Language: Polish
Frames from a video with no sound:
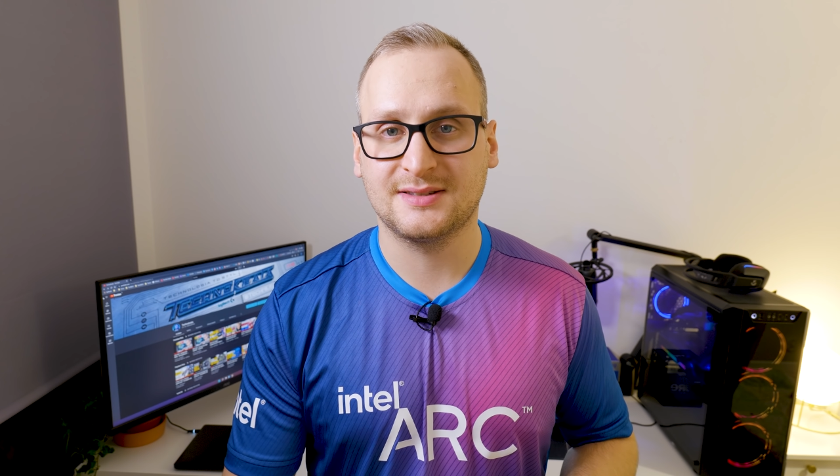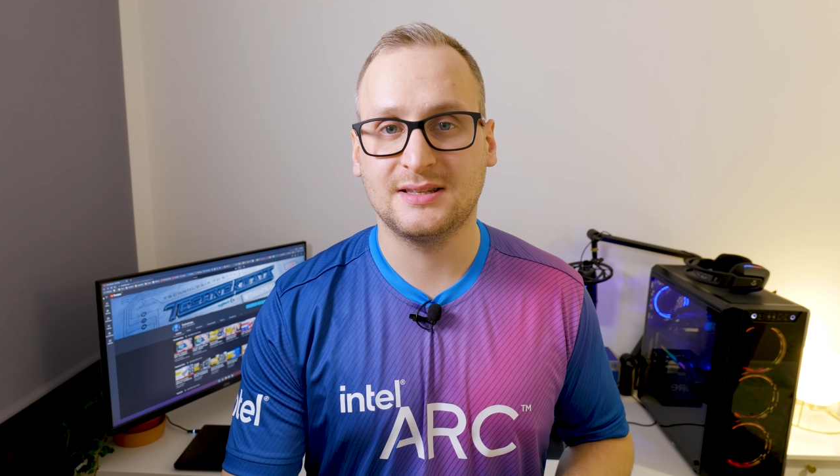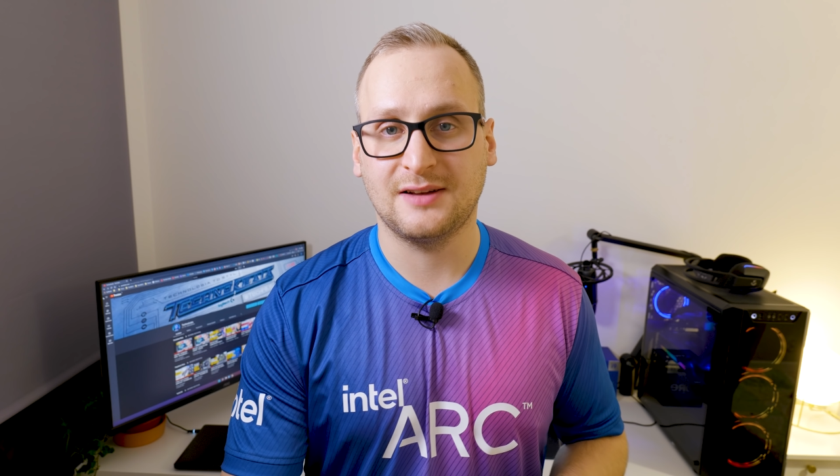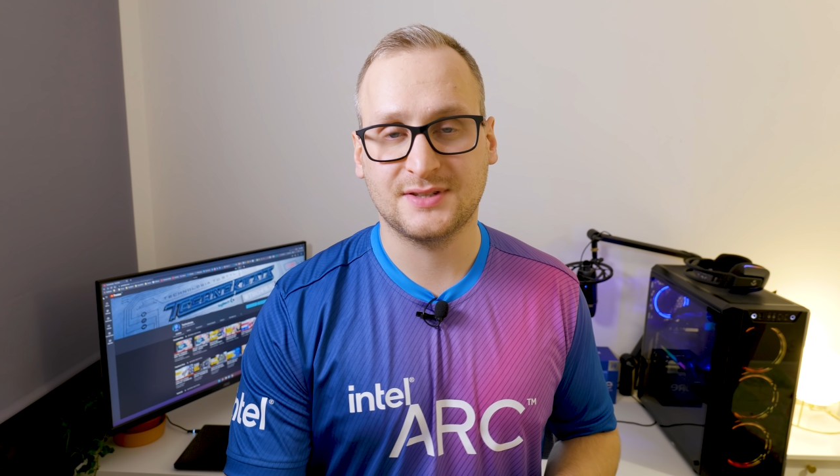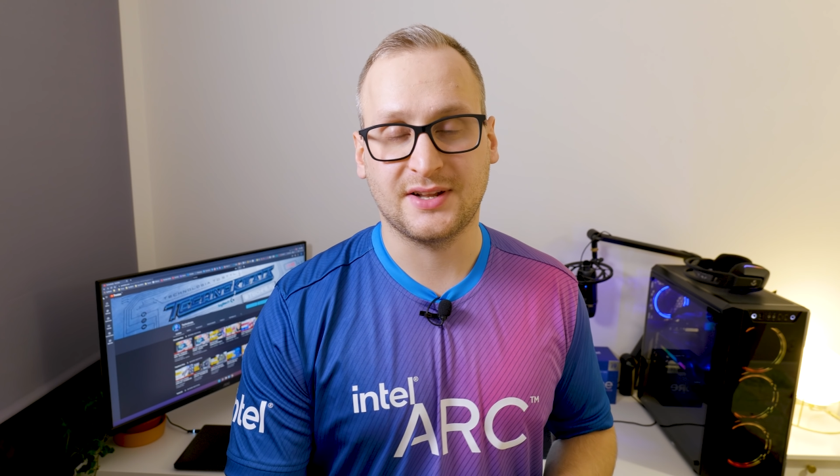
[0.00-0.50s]

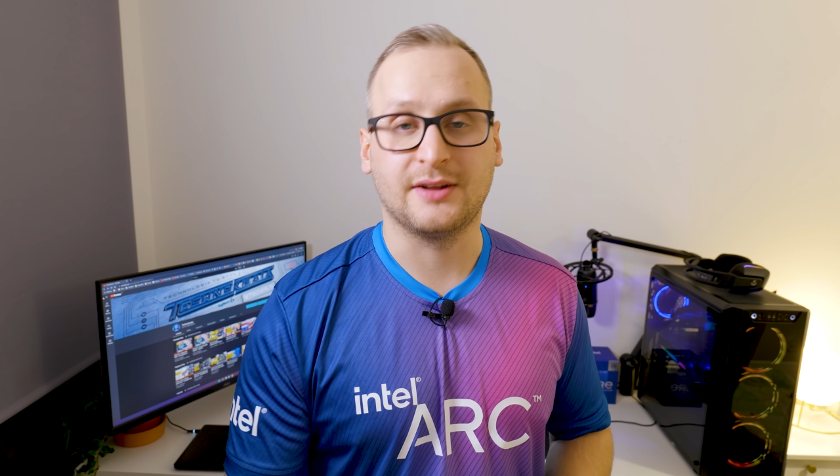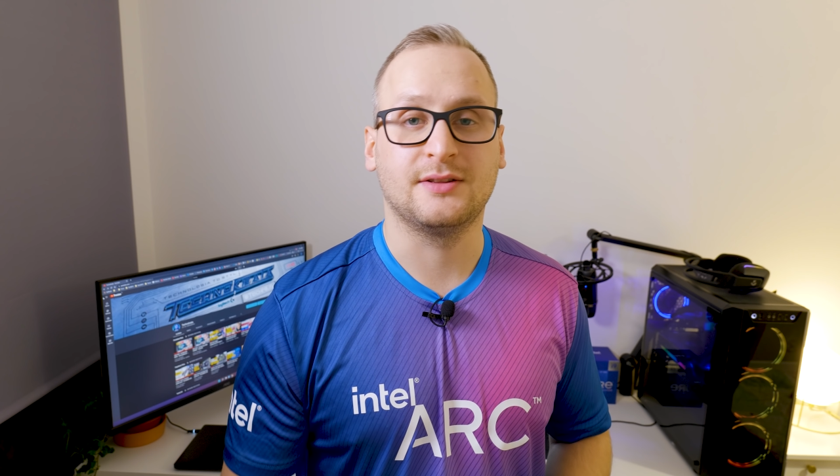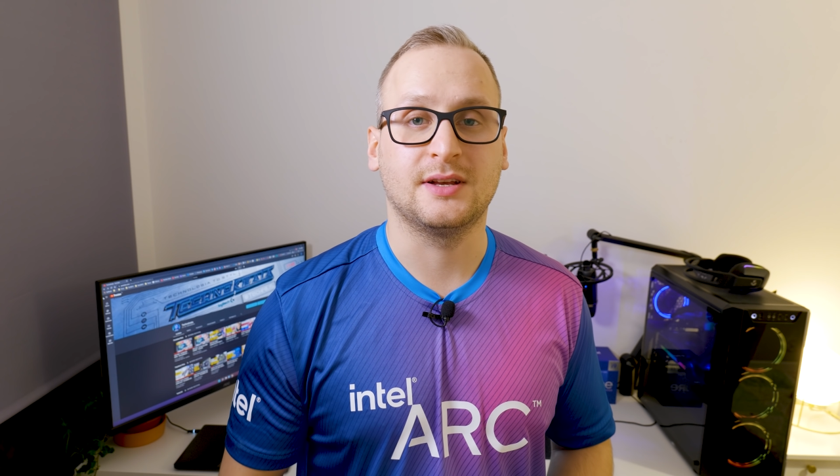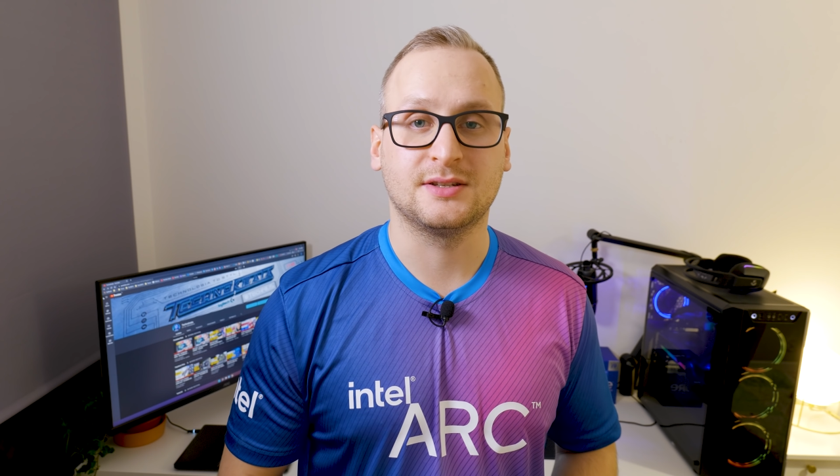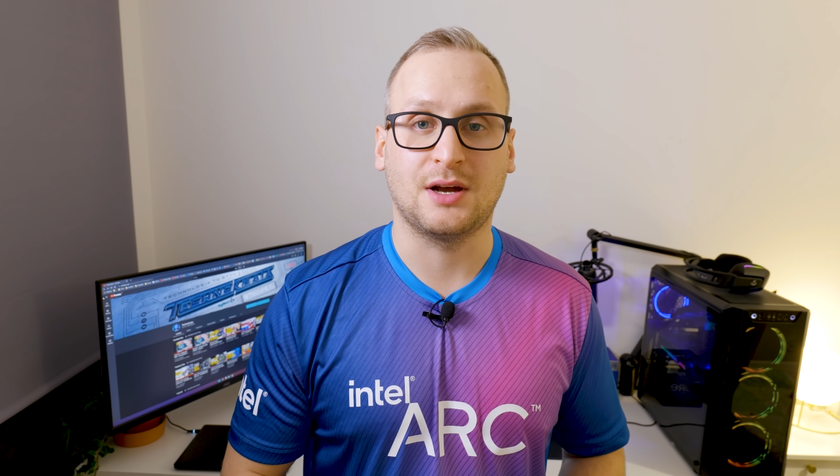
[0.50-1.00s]
Death
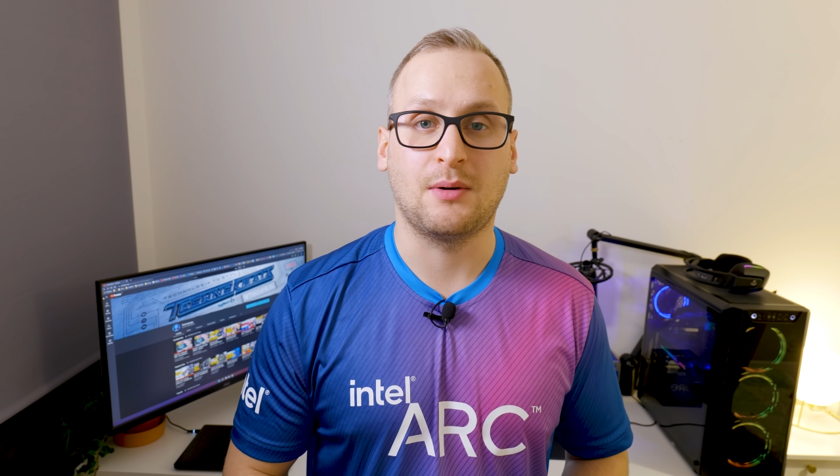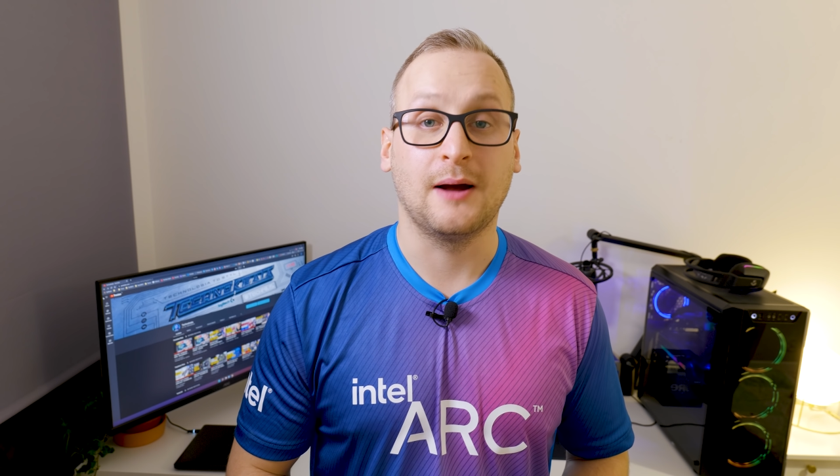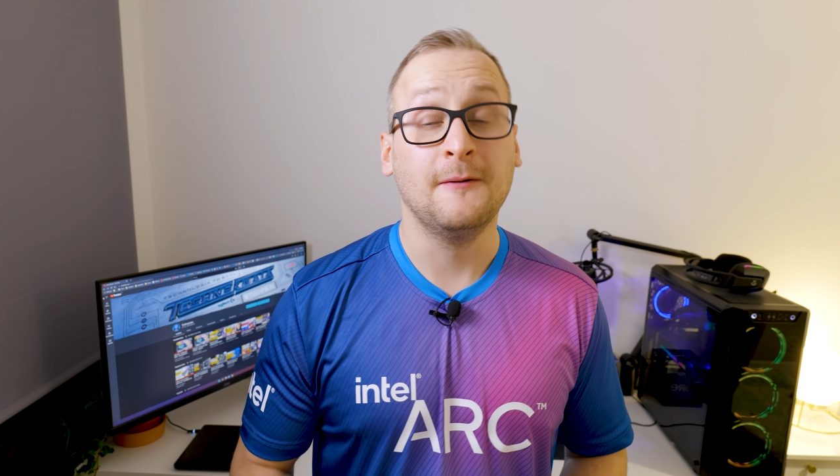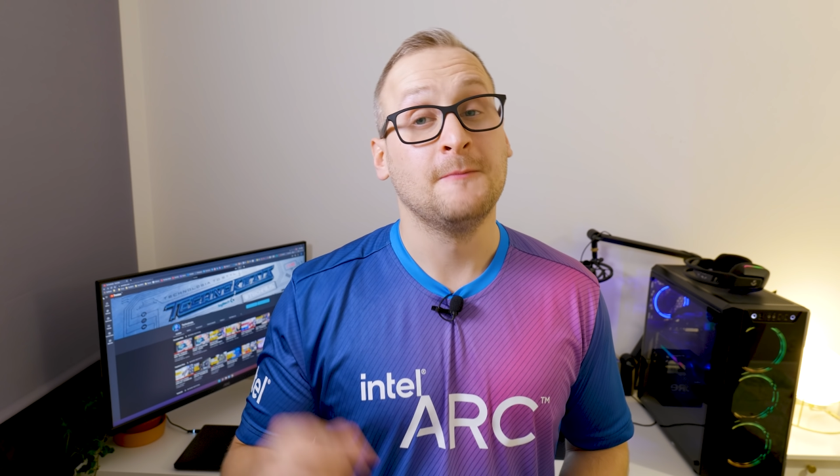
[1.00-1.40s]
Stranding działa.